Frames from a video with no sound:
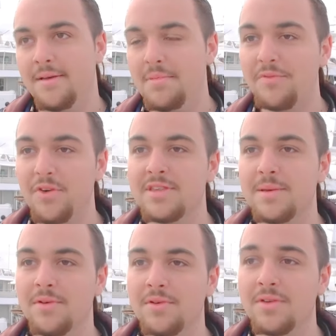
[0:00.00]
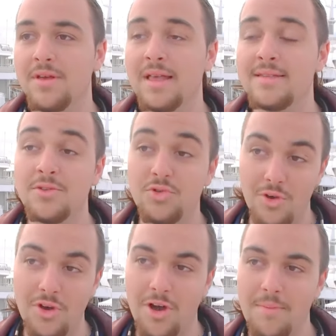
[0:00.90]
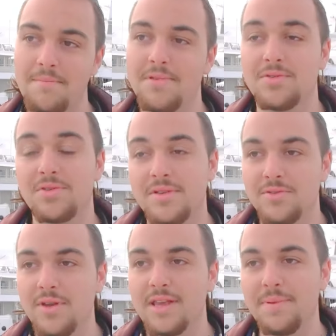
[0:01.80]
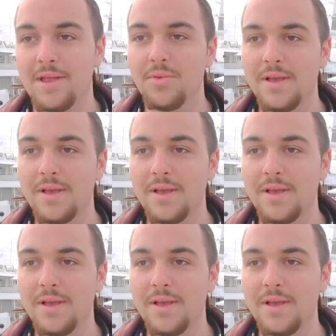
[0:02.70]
pas forcément euh, assez dur quand même, parce que c'est du Gaspar Noé.